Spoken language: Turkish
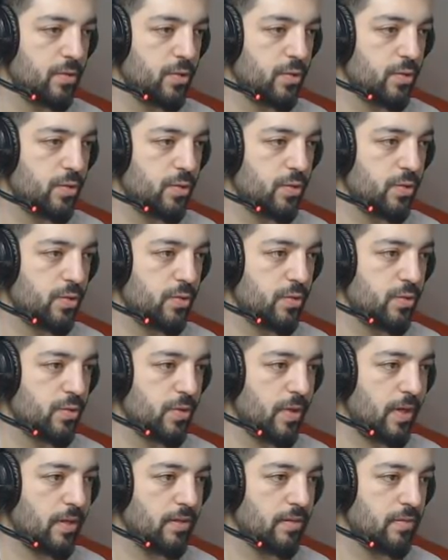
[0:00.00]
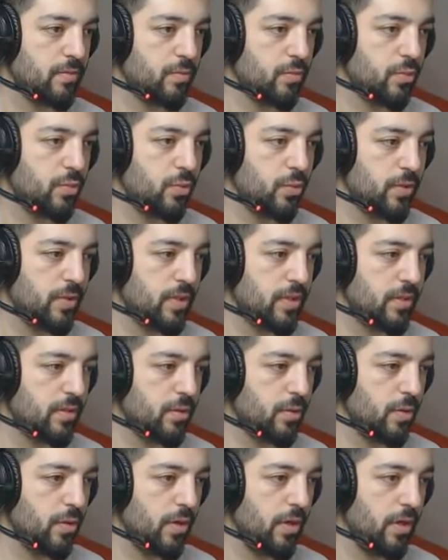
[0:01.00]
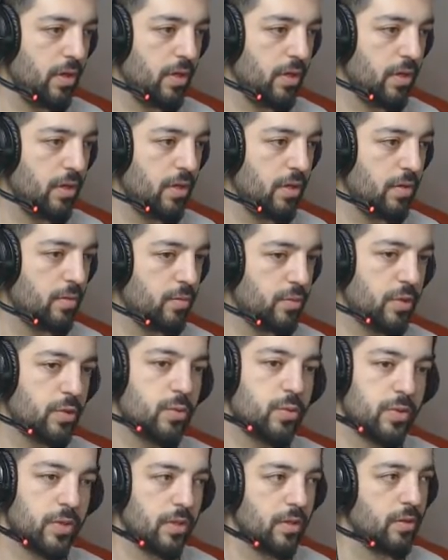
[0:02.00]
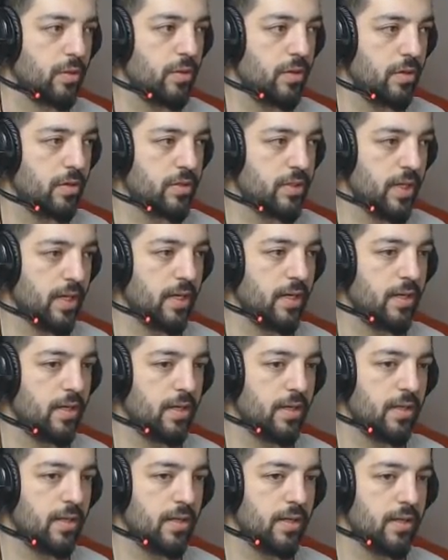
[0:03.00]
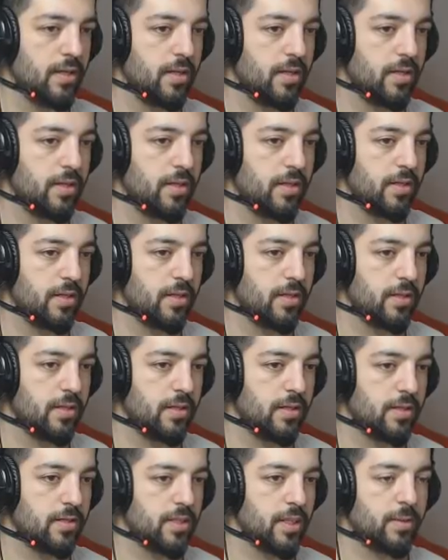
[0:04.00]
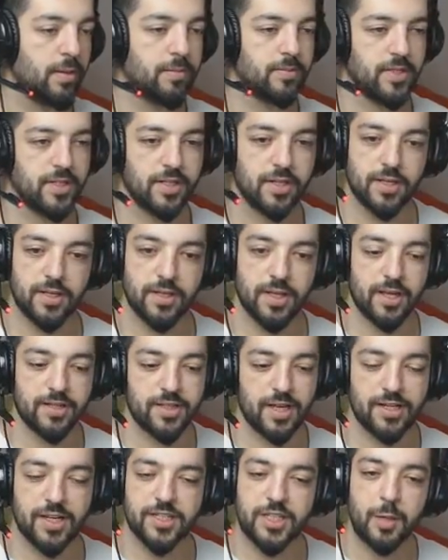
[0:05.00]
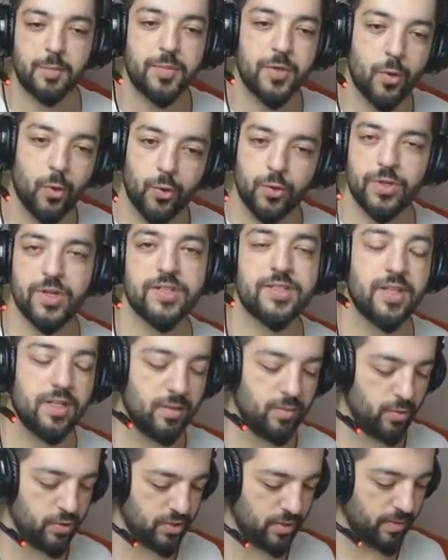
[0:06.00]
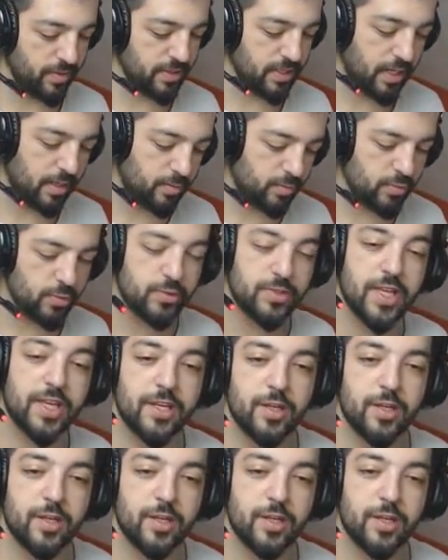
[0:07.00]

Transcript: Şu an bu kullanılıyor. Bu da kullanılıyor. Okey. Tamamdır. Evet arkadaşlar bir oyun atalım o zaman ya. Bunun